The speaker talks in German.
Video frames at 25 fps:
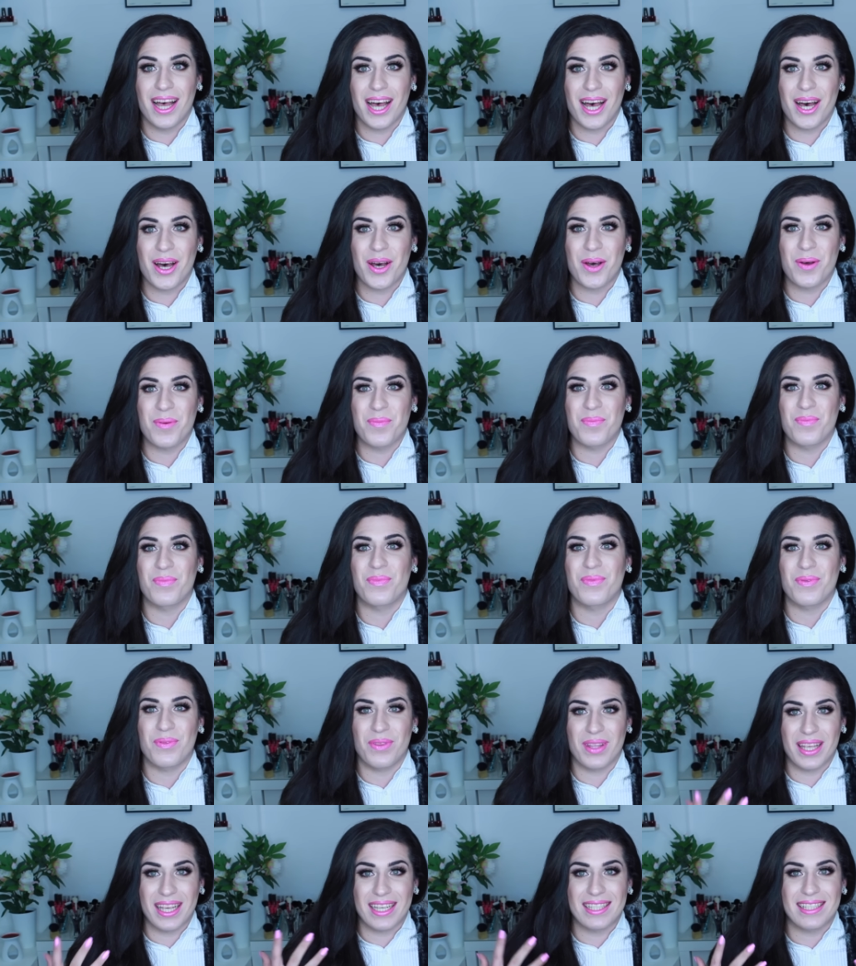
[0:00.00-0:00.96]

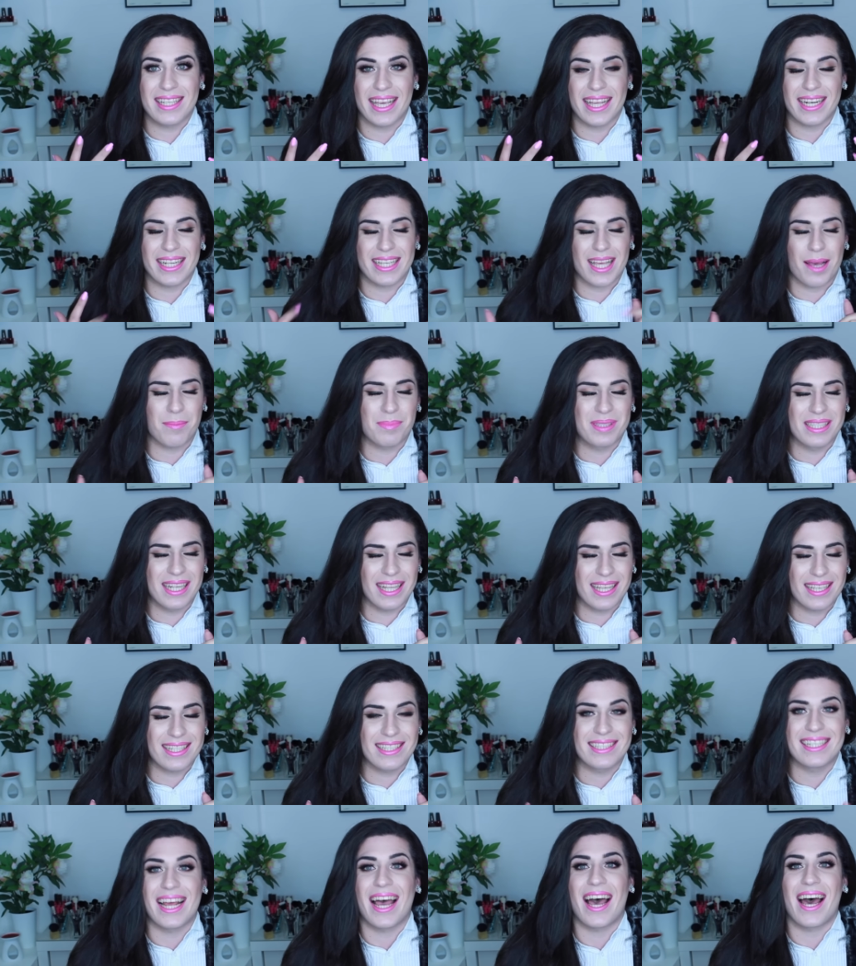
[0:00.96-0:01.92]
Ähm, ihr seht, ich habe es
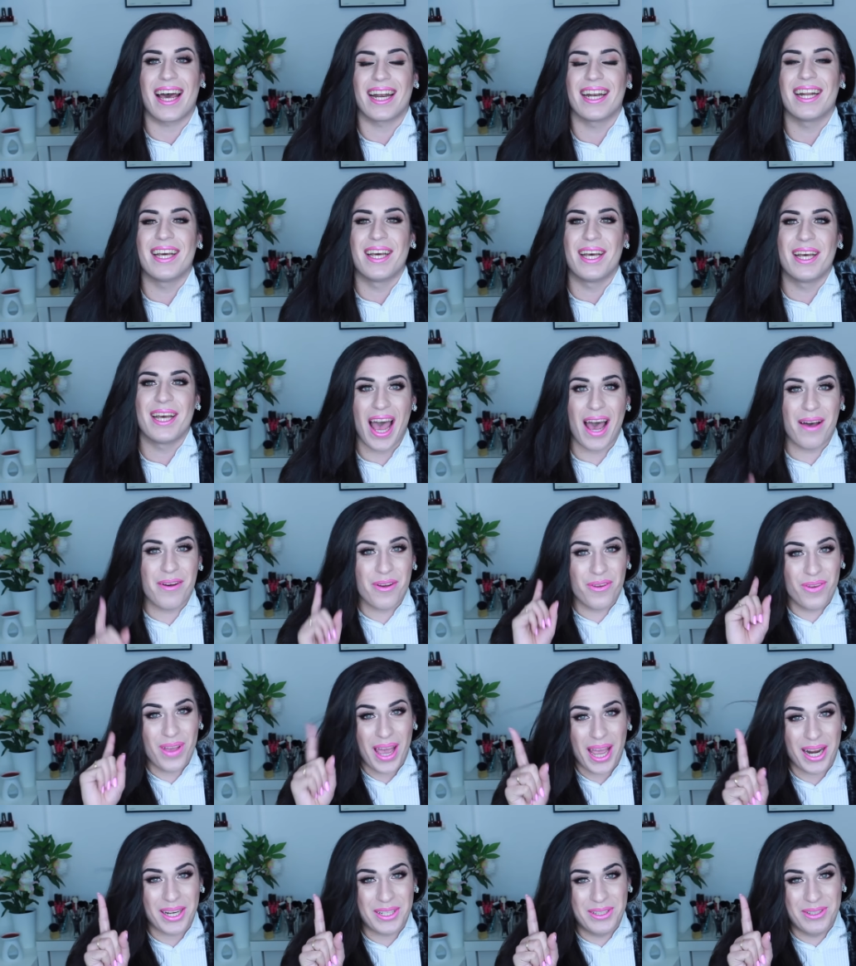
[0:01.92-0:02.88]
nicht getan. Aber
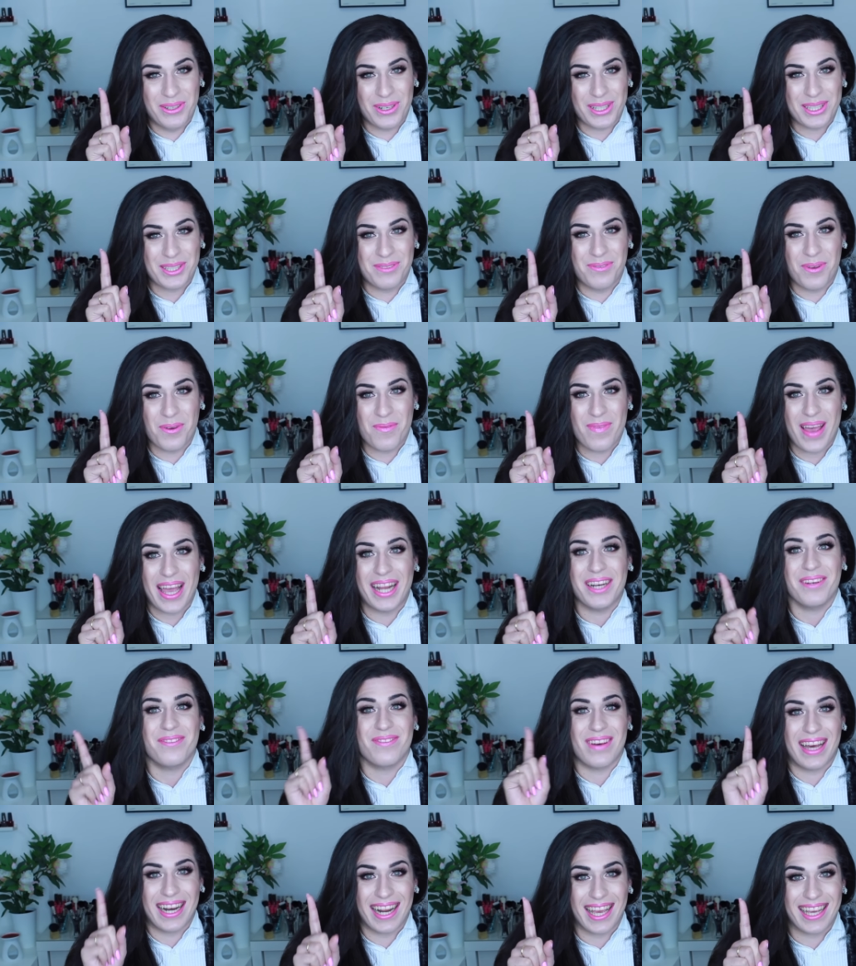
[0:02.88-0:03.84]
für einen kurzen
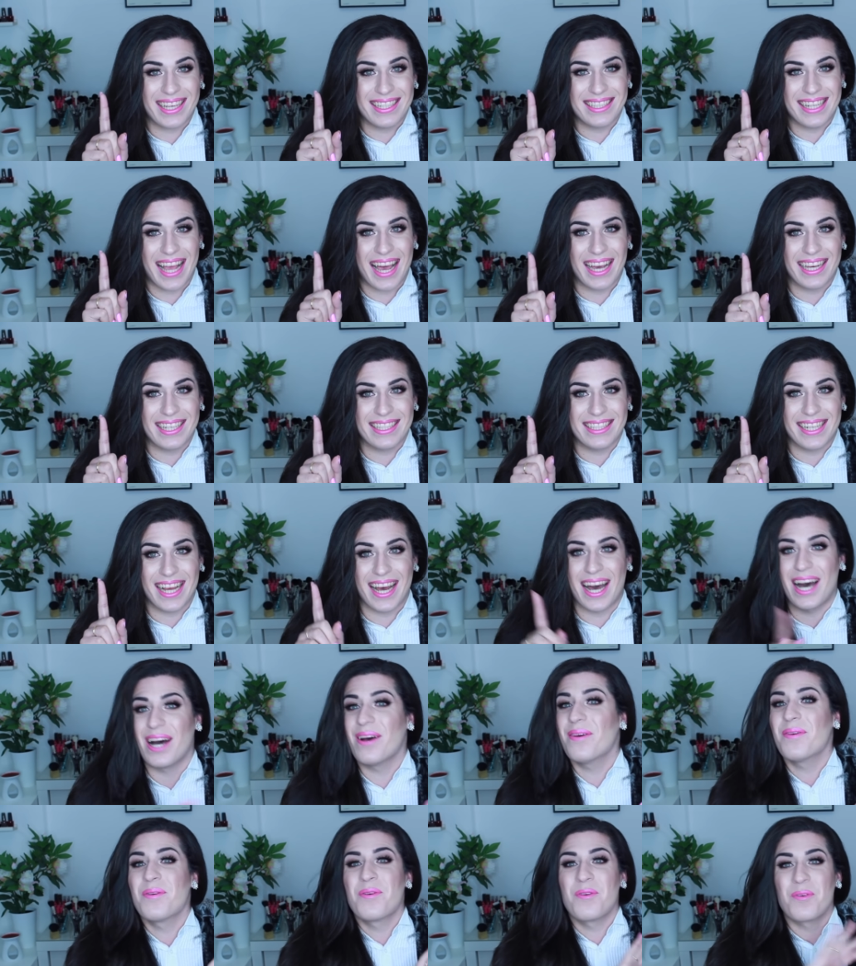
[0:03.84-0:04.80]
Moment war der Gedanke
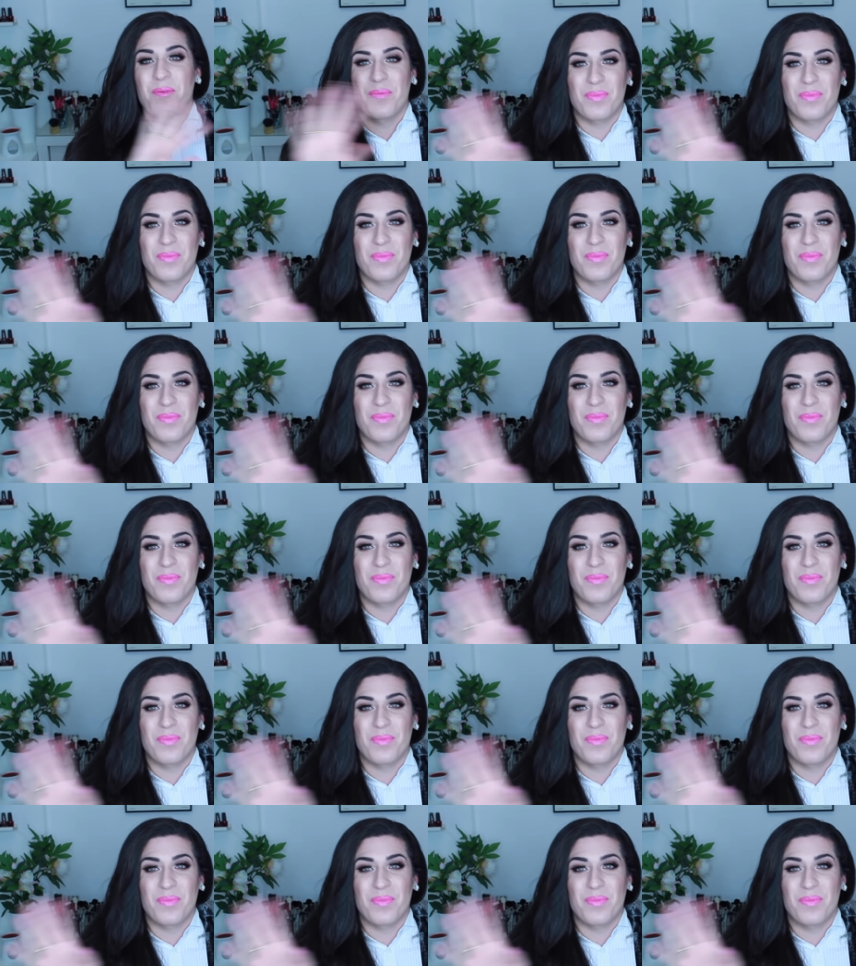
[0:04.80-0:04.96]
da.